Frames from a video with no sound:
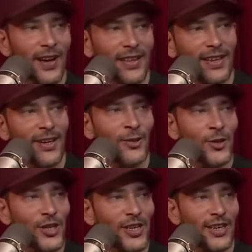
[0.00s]
Fica então,
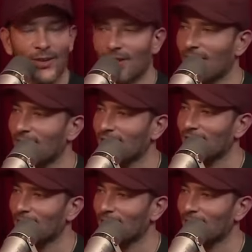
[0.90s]
dando dinheiro, né?